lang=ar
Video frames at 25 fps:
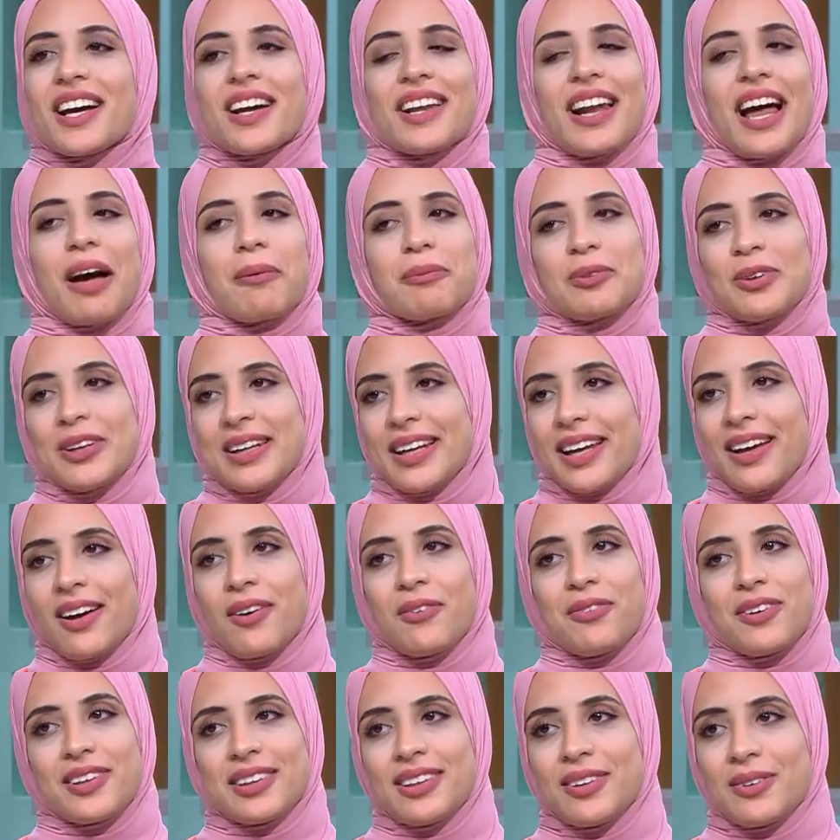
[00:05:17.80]
الحمد
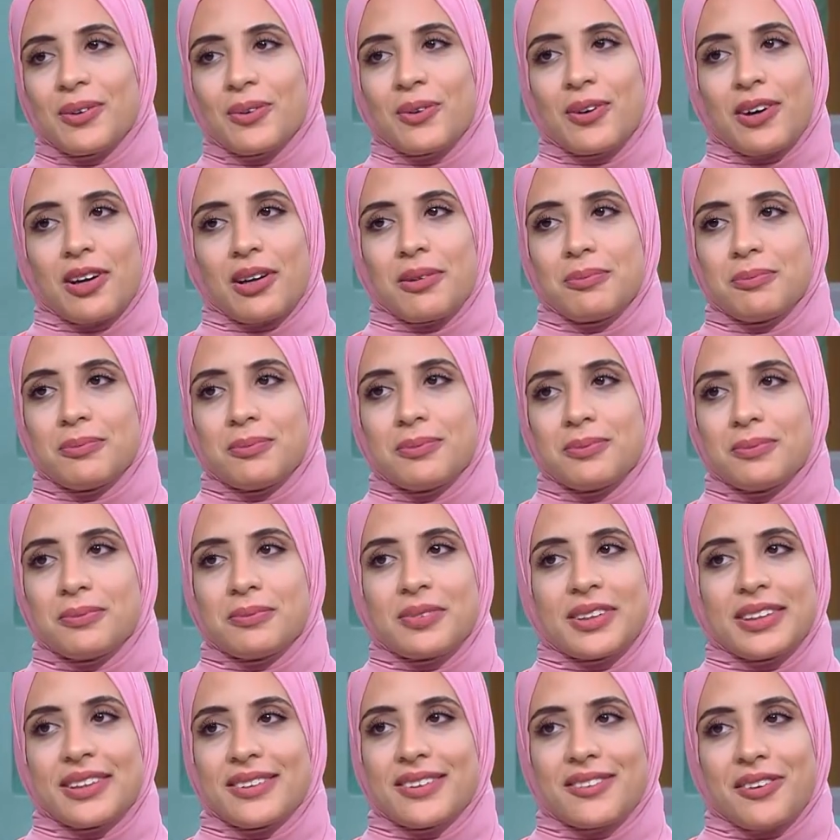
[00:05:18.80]
لله وفضل الكرم
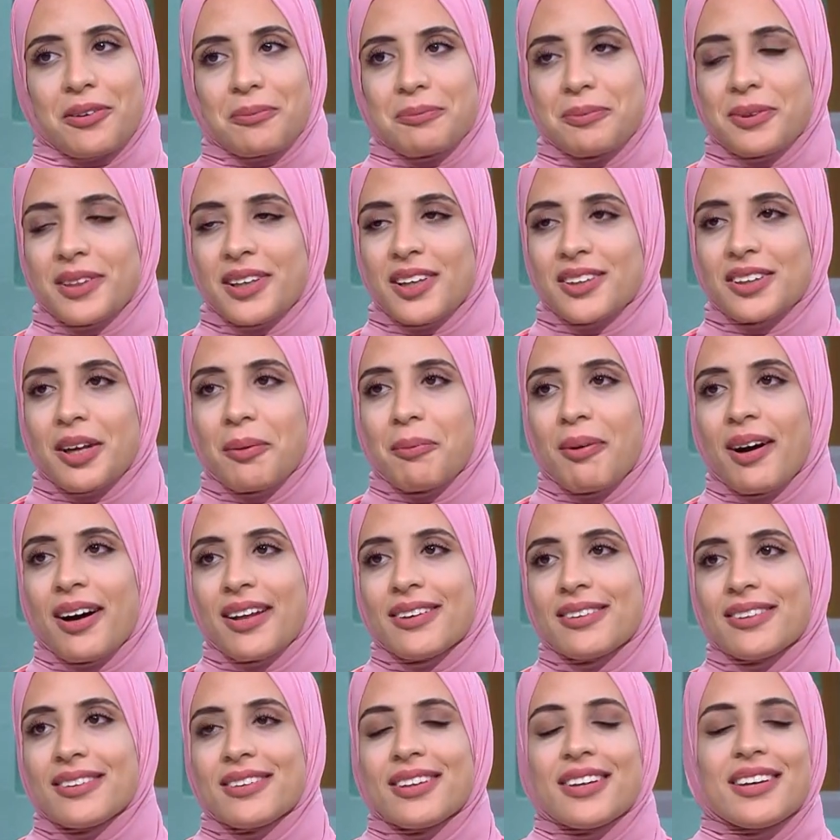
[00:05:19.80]
من ربنا
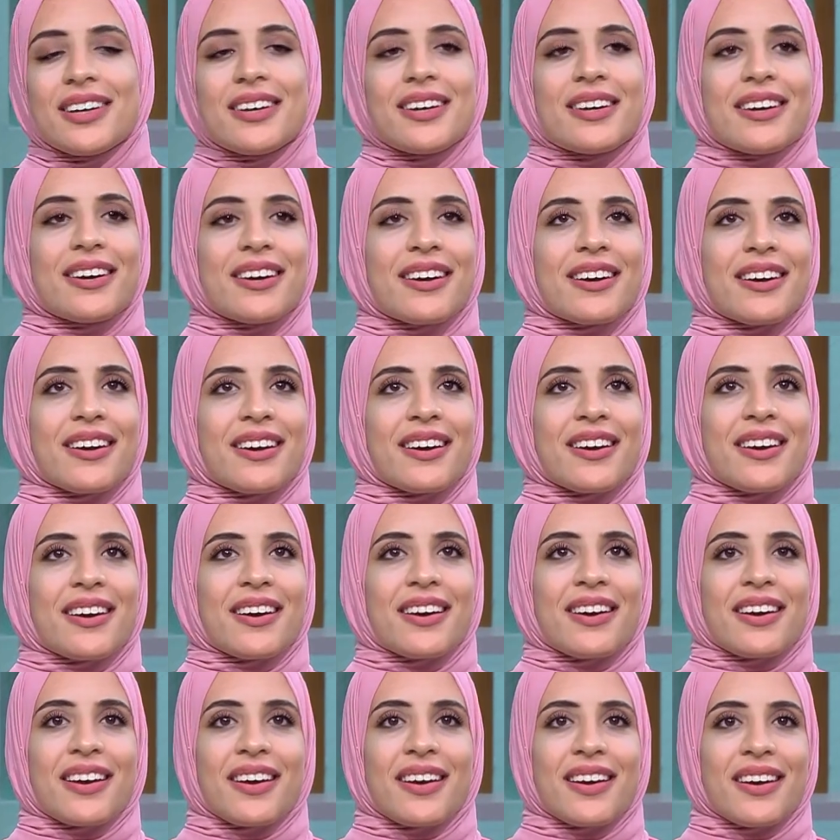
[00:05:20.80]
طبعا
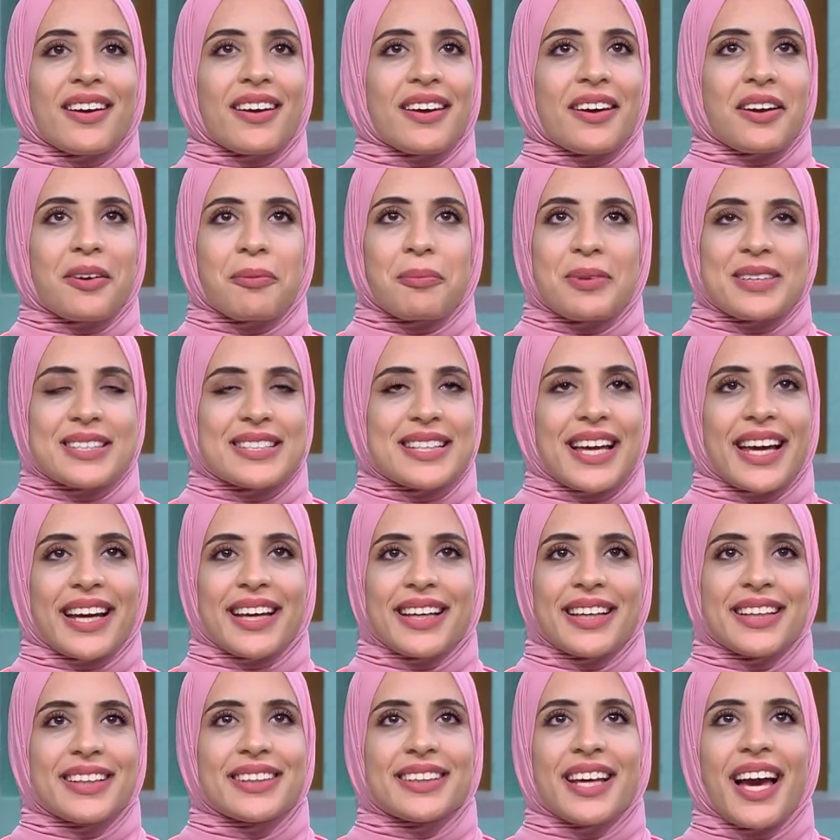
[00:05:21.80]
آه بس
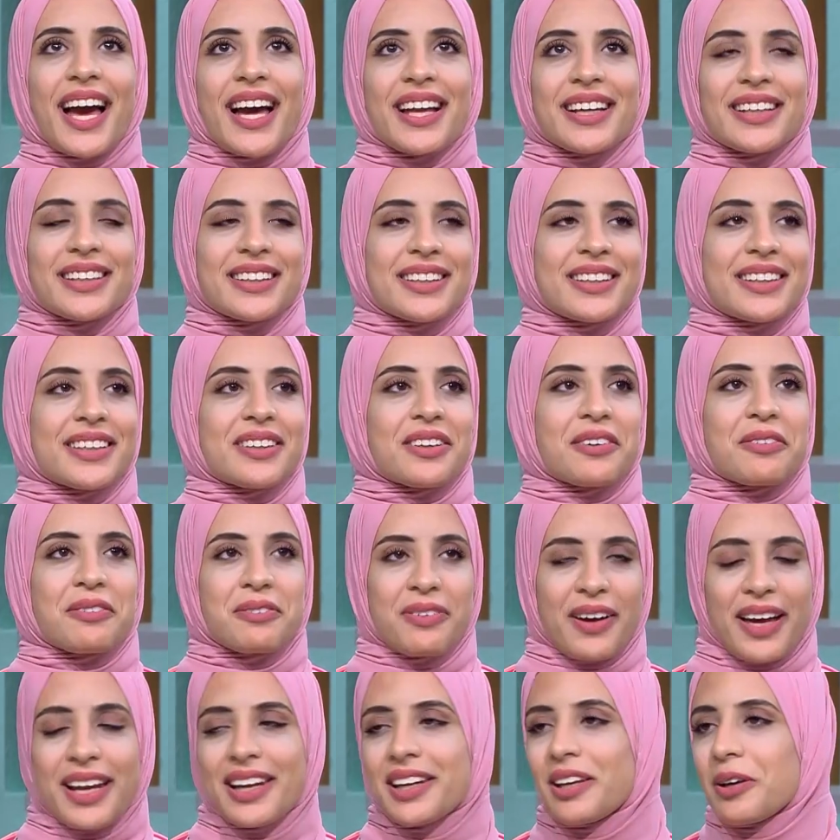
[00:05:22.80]
اكيد يعني
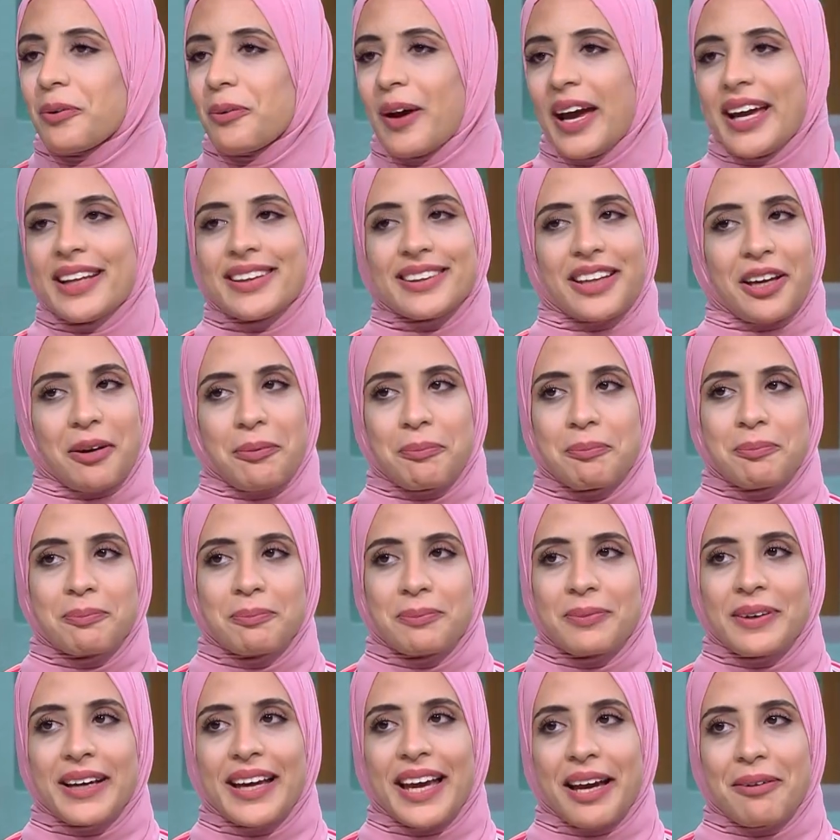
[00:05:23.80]
فعلا الواحد تعب
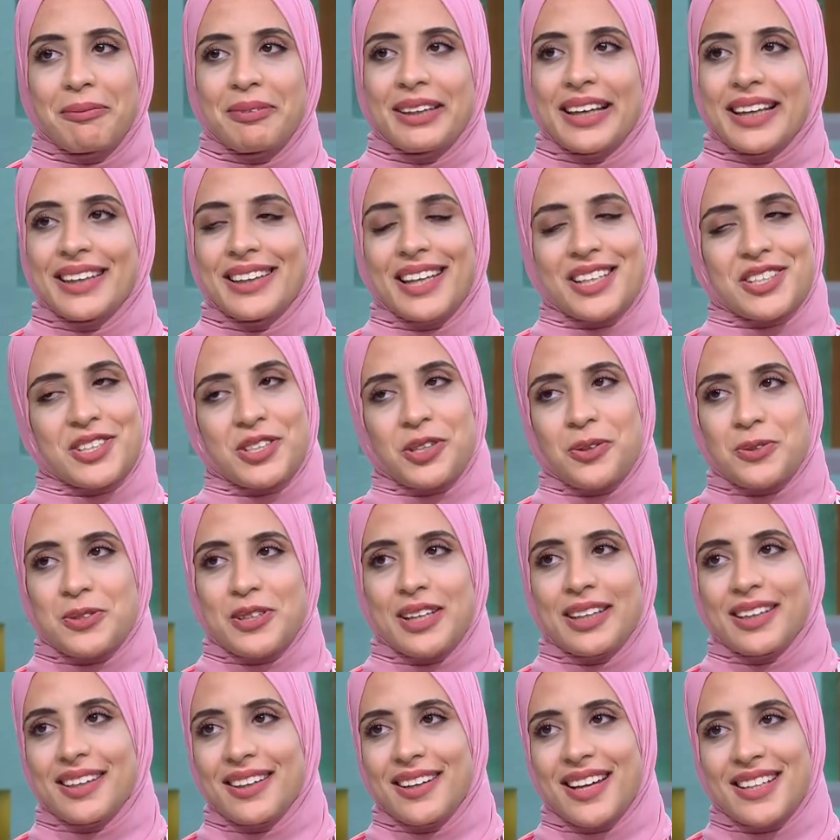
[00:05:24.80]
جامد جدا عشان
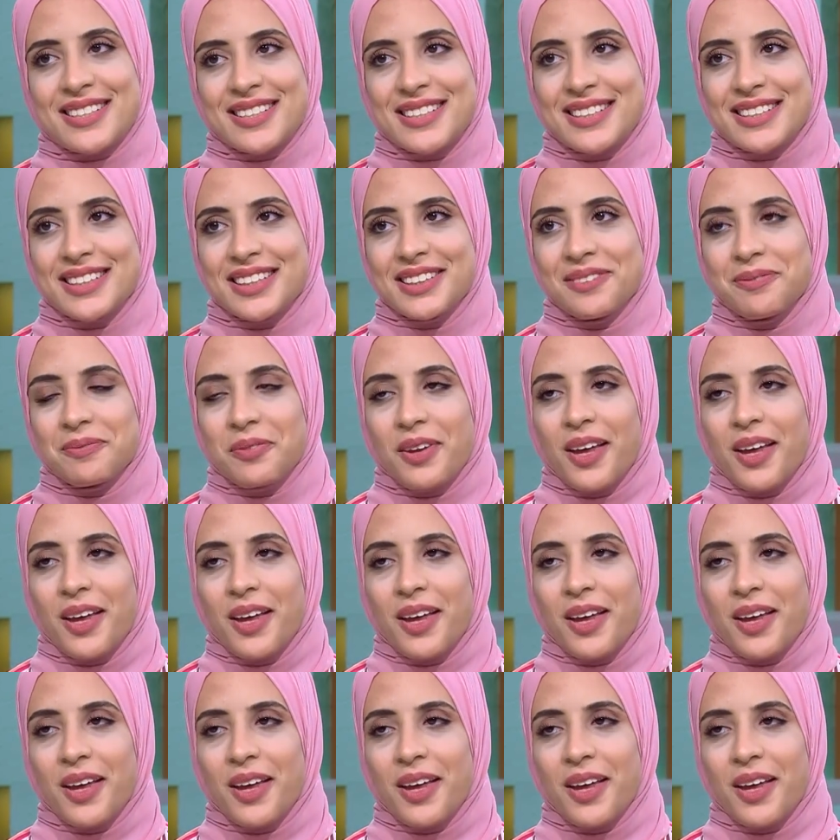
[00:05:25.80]
يوصل للحظه دي